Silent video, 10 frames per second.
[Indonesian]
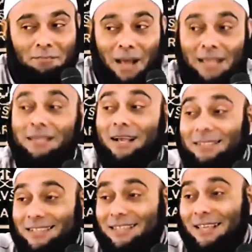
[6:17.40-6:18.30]
panjang
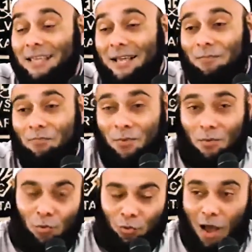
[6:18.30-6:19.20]
ceritanya
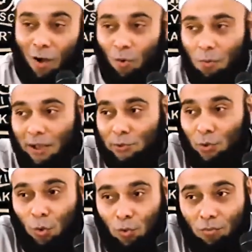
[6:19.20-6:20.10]
tahu
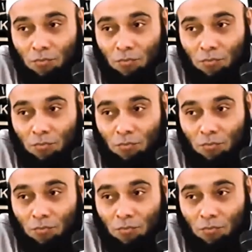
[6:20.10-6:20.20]
masuk